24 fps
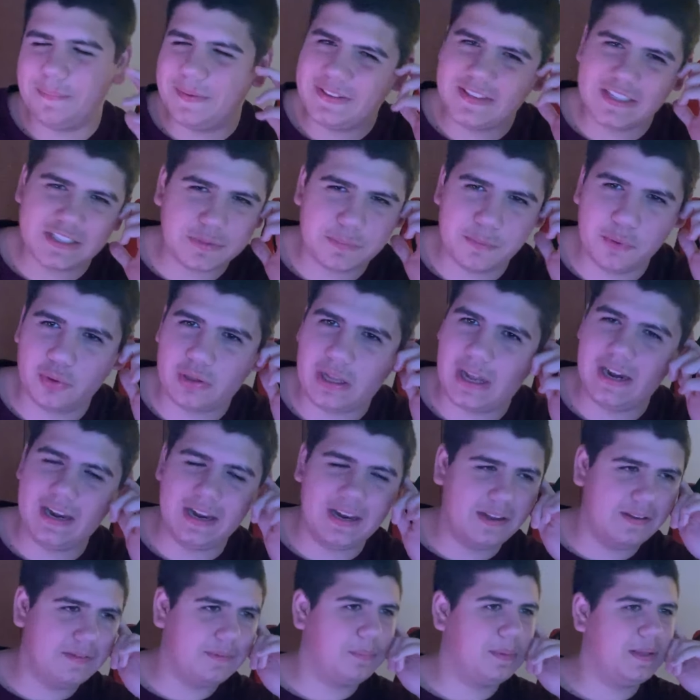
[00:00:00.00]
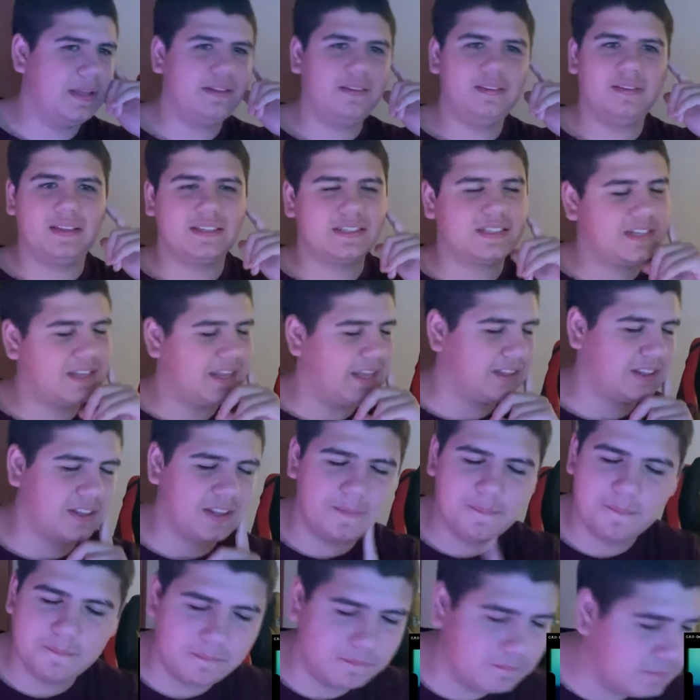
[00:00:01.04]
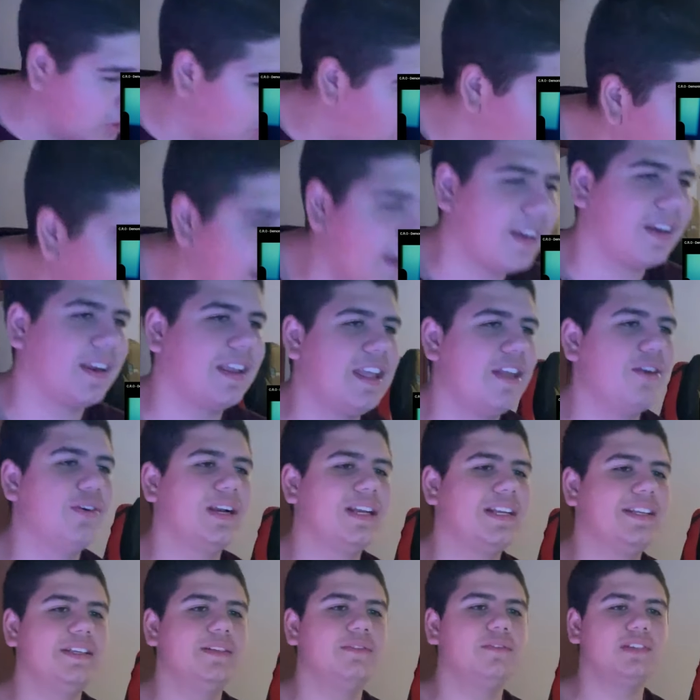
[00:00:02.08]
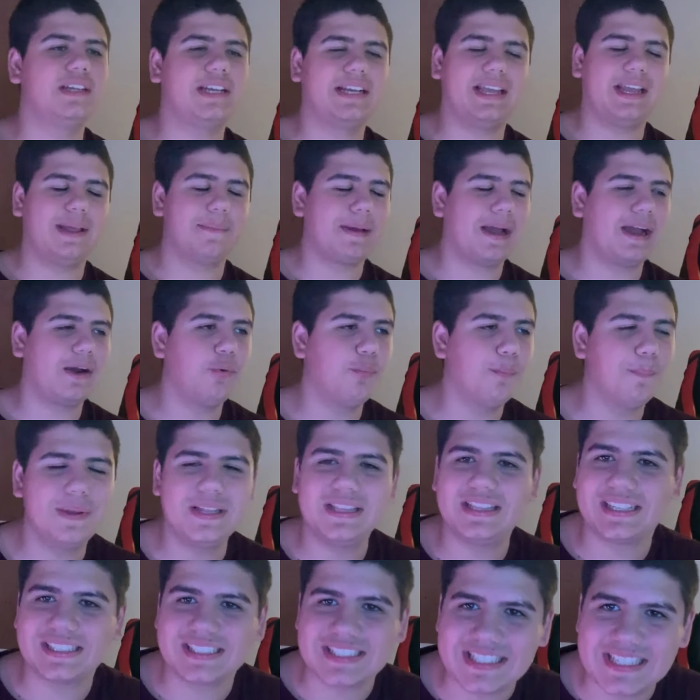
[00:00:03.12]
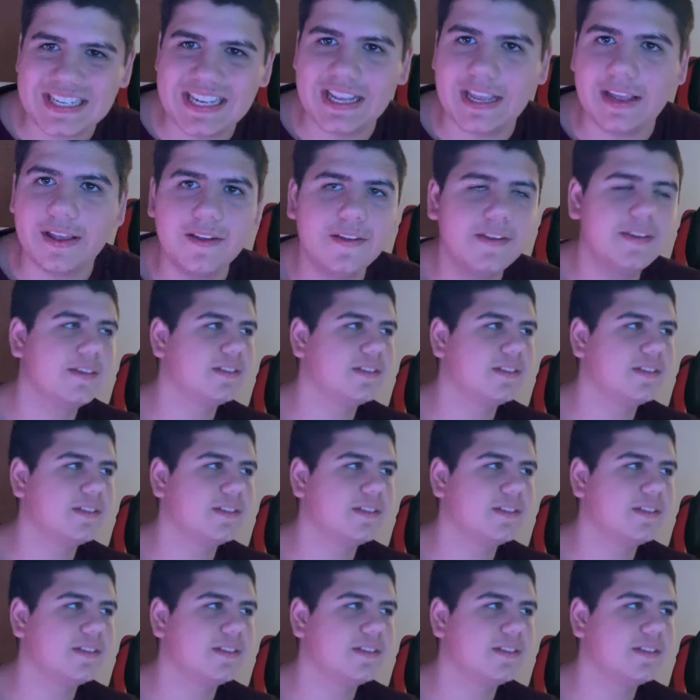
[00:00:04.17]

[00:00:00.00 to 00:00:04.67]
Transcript: el beat es brutal. El beat es que hacen. Joder, quiero a alguien que me haga un beat así.